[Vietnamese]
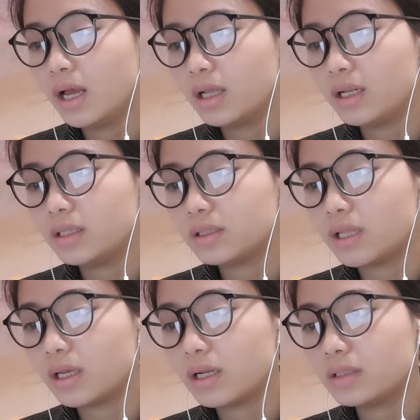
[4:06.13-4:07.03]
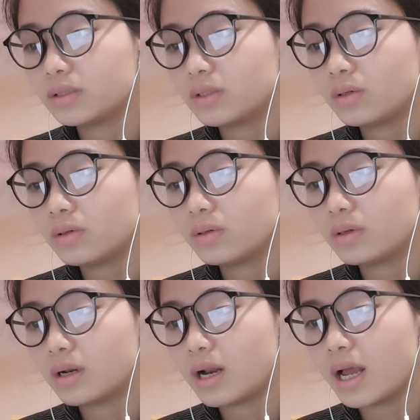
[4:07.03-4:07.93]
liền tính là so
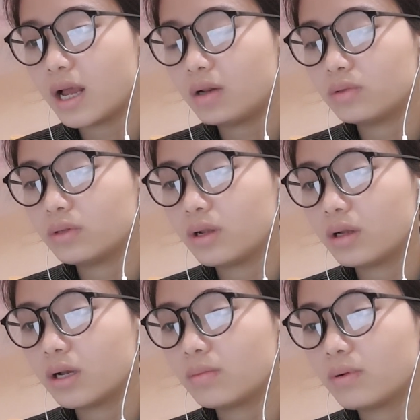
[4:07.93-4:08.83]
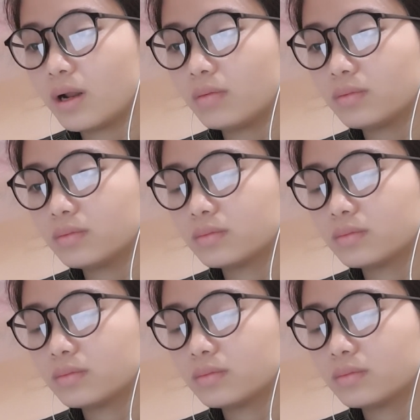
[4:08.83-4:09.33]
la lối khóc lóc